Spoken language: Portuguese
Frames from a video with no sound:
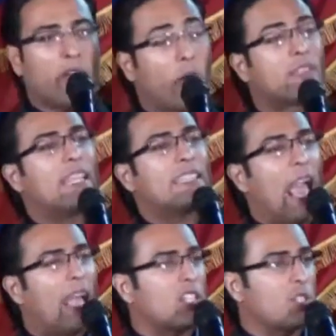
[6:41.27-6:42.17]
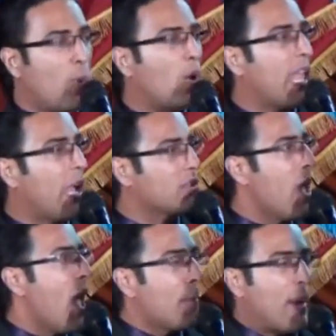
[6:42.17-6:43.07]
ordenadas por Deus
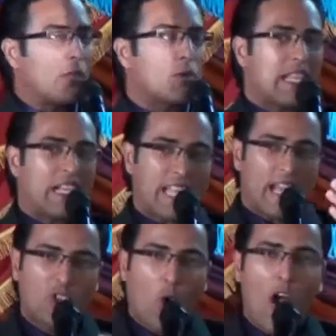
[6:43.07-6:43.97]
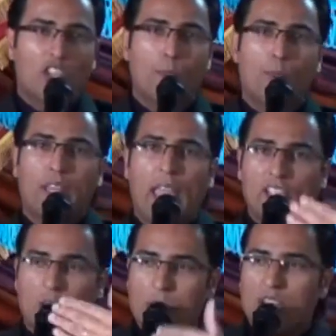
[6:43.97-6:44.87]
para que o sacerdote
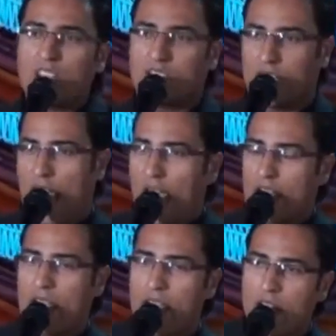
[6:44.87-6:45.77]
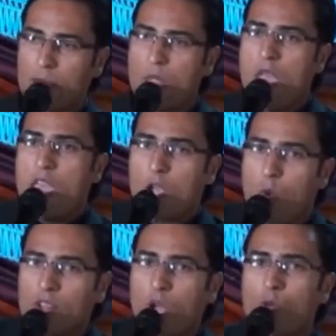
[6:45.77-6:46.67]
pudesse ministrar a ele. E
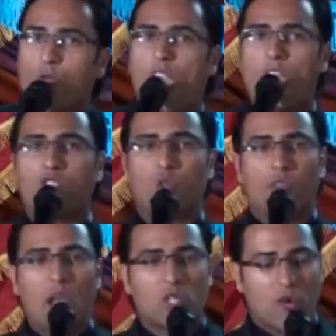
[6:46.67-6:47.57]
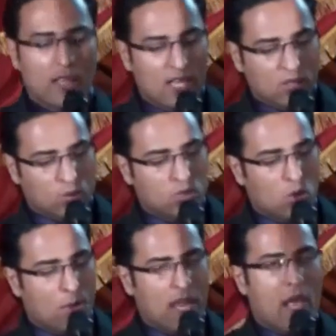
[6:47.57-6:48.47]
quando eu vejo Deus falando
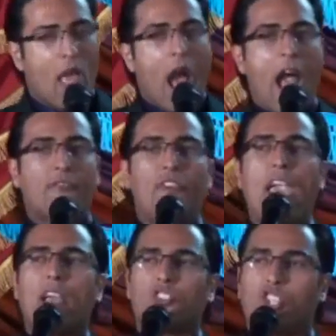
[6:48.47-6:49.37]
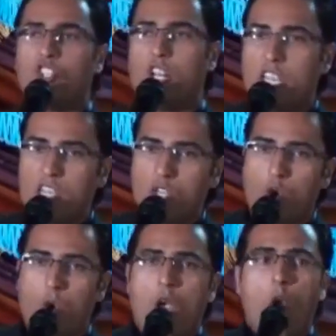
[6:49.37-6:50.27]
sobre a veste de
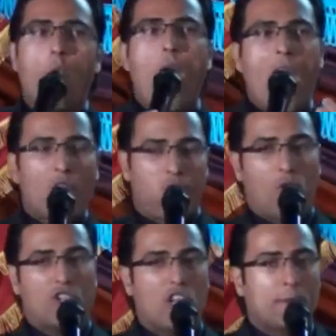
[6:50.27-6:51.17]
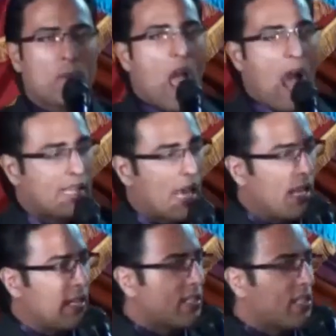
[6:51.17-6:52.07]
linho, o éfode,
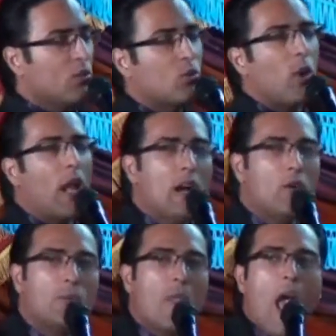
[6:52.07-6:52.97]
aquele cinturão,